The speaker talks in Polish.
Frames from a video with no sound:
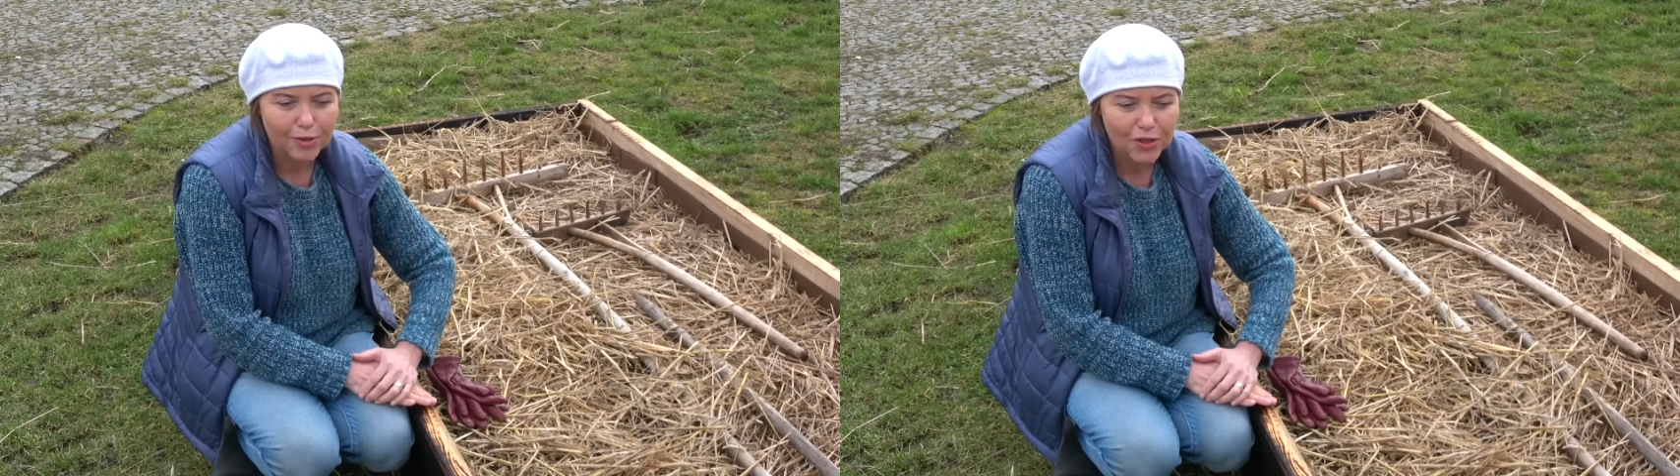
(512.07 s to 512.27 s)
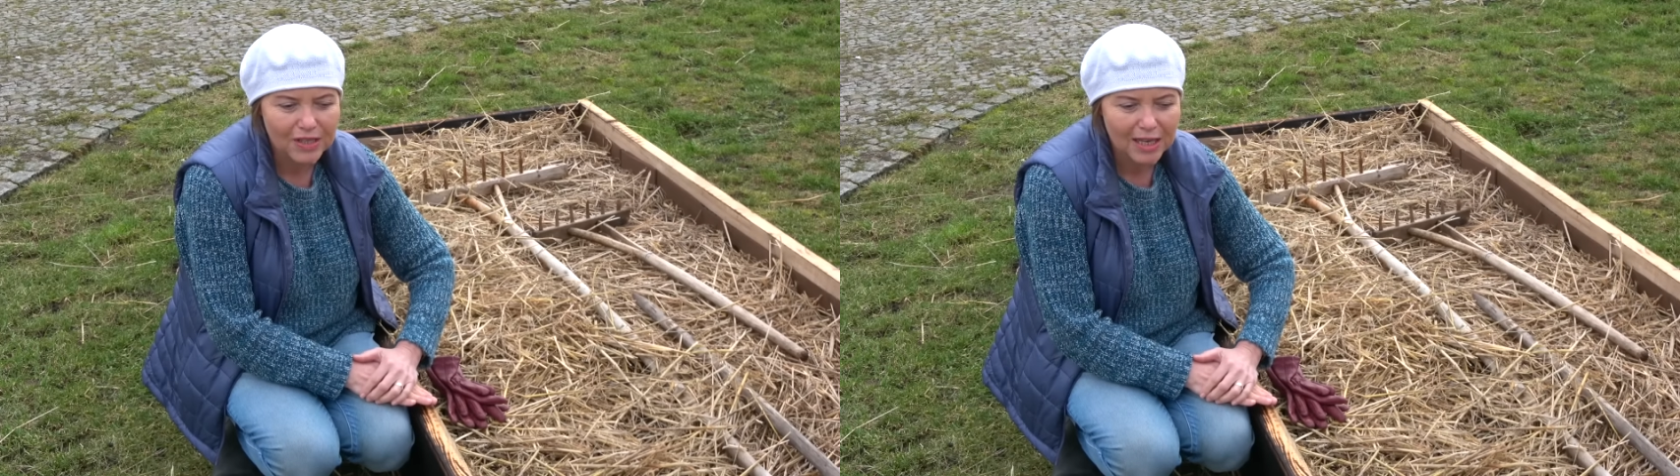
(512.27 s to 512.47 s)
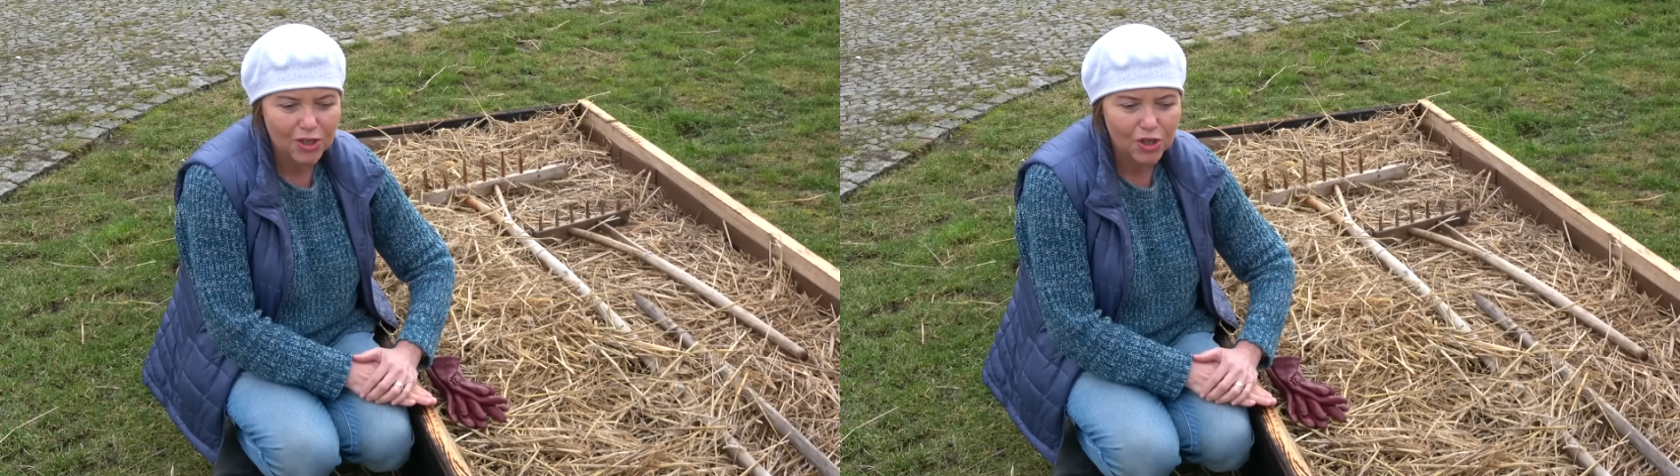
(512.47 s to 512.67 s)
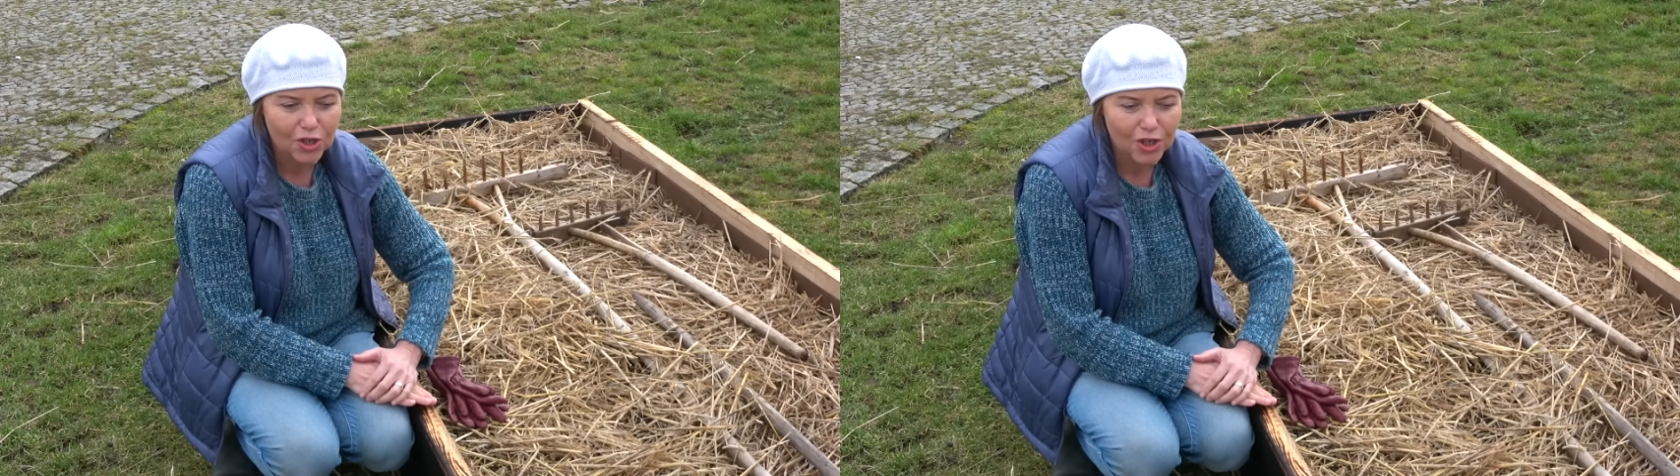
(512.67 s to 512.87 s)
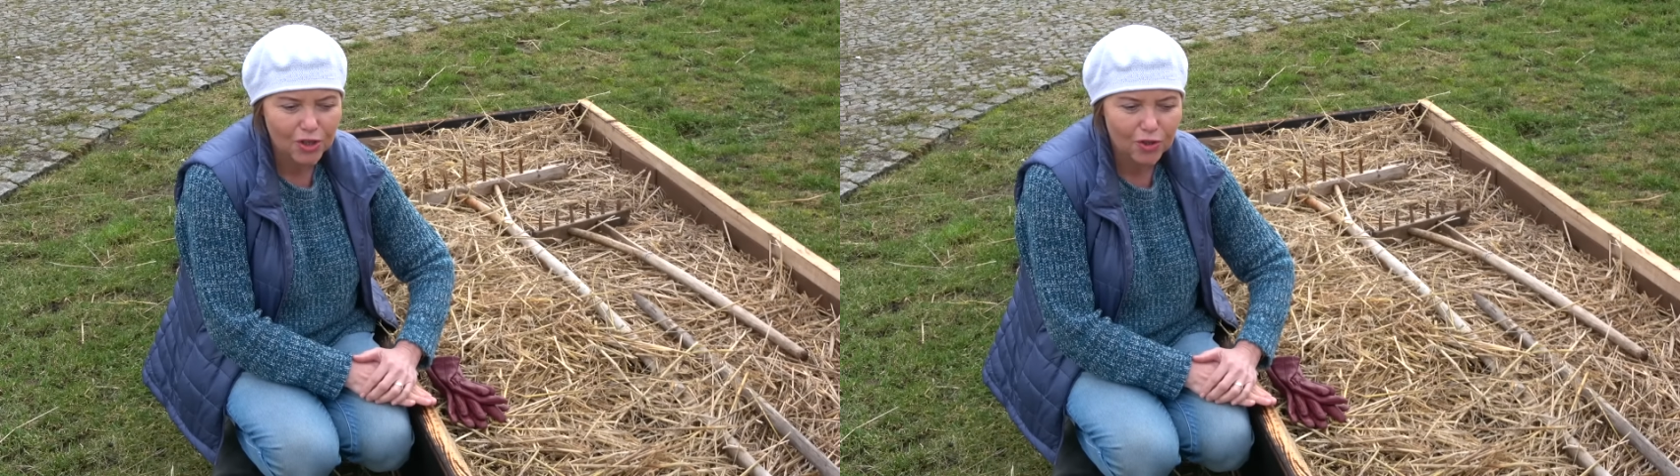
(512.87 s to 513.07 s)
to znaczy,
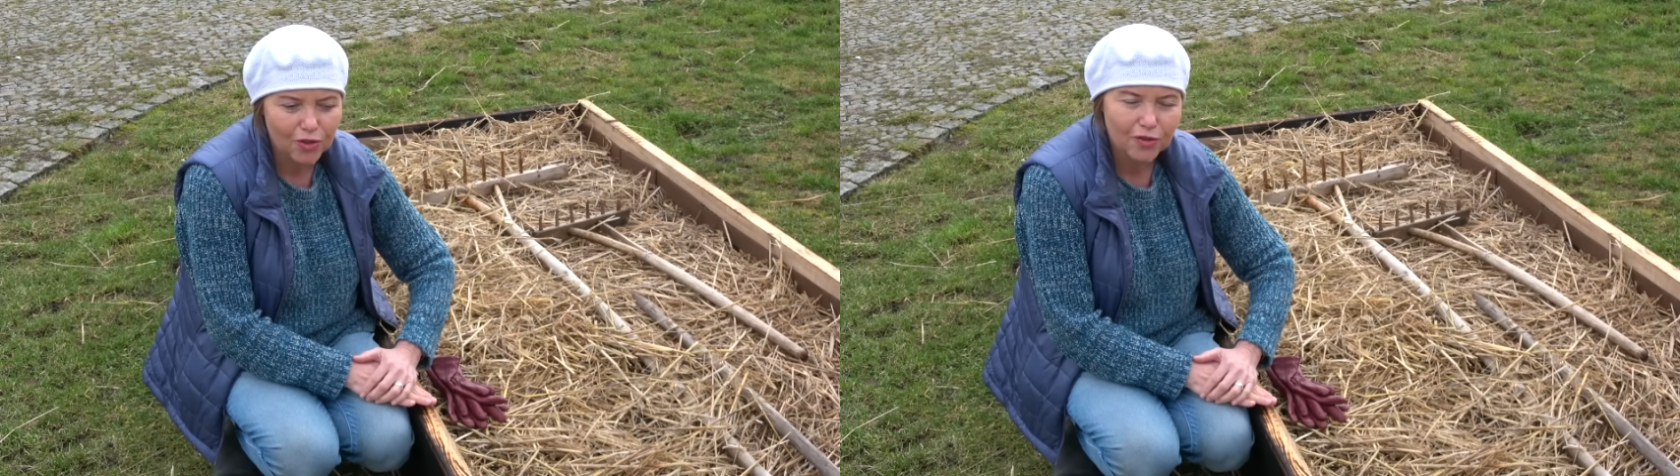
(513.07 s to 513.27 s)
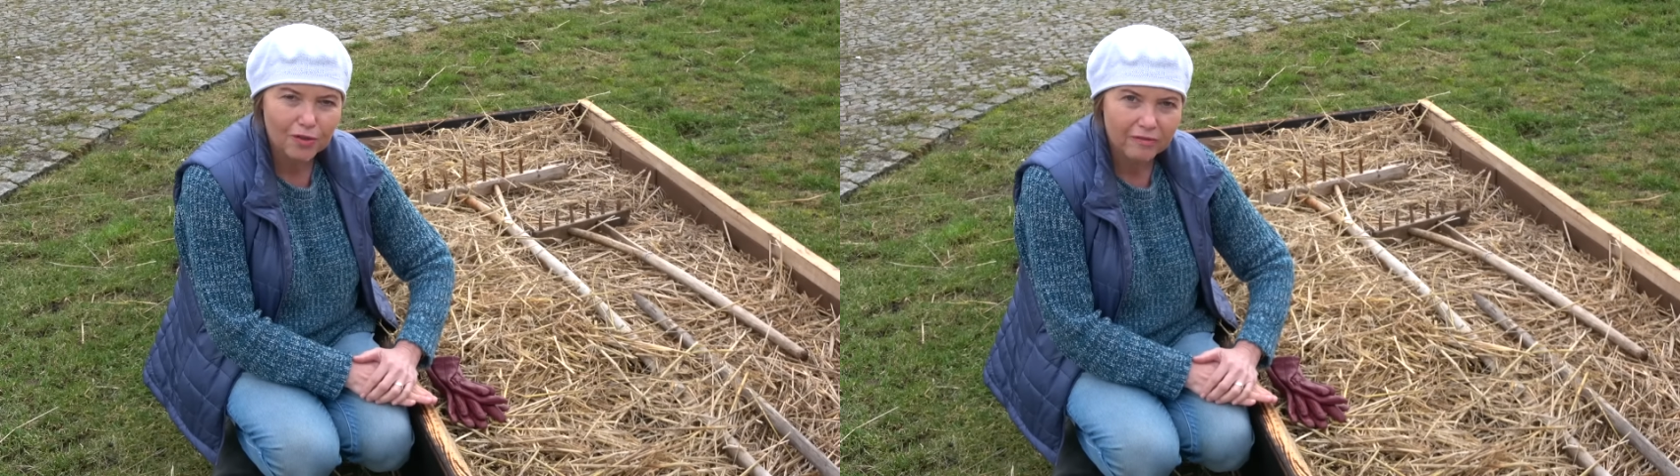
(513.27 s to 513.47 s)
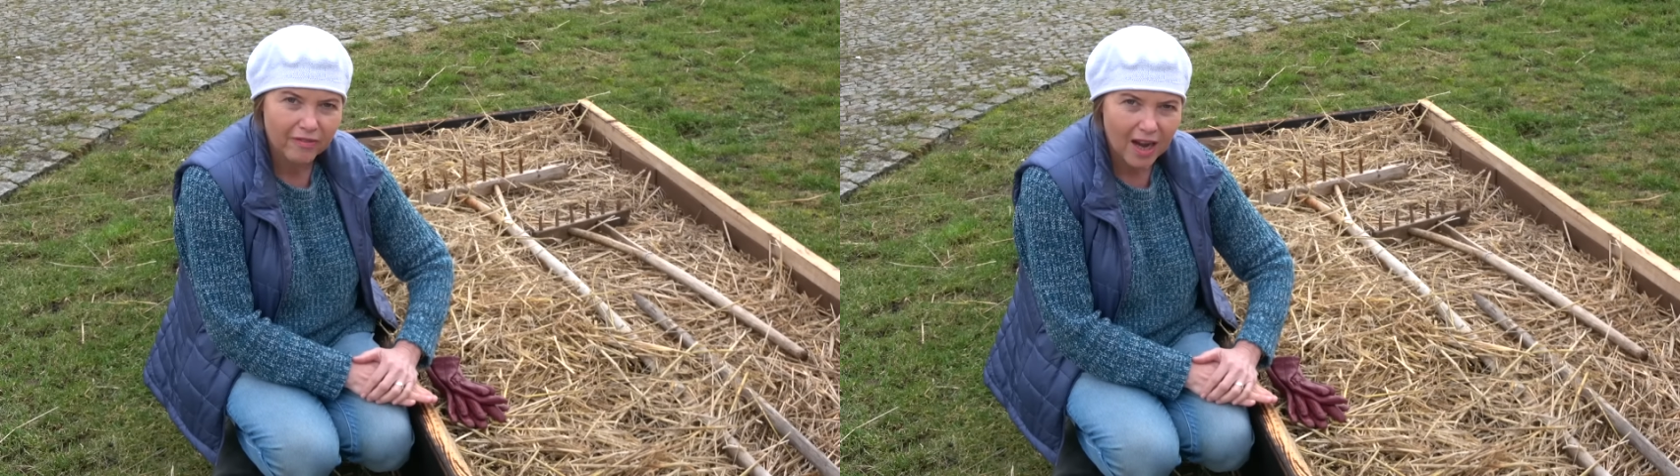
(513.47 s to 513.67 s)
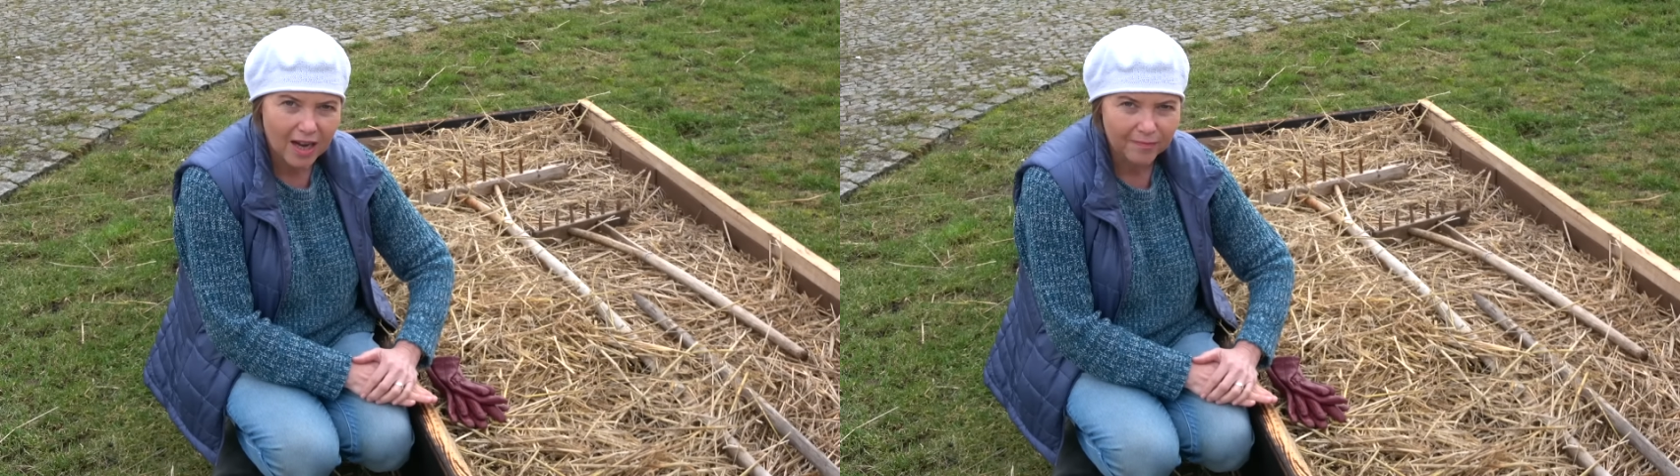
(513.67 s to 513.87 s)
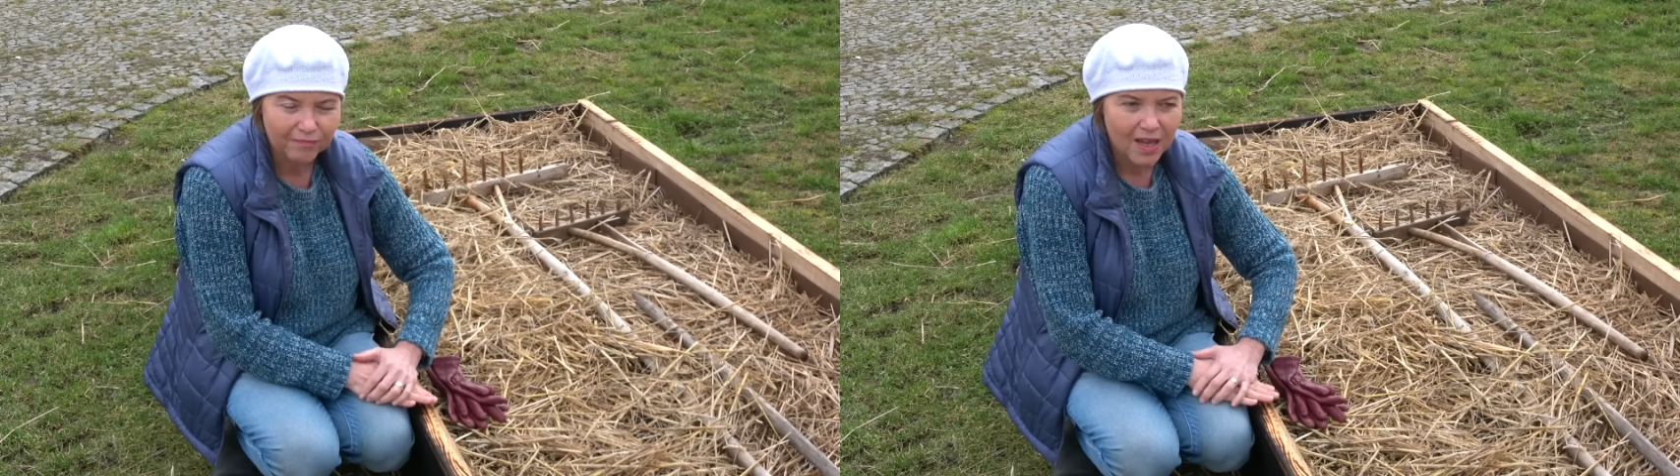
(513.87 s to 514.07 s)
że to trwa.